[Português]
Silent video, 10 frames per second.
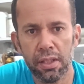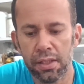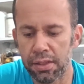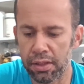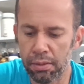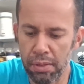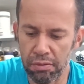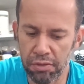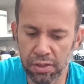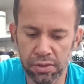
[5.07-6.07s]
Sejam
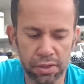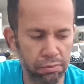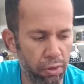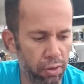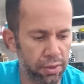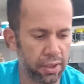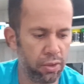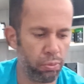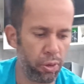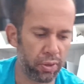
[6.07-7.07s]
bem-vindos de volta
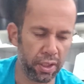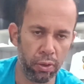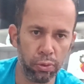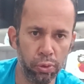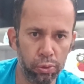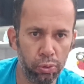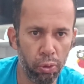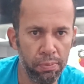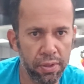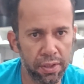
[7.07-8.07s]
aqui ao meu canal no YouTube,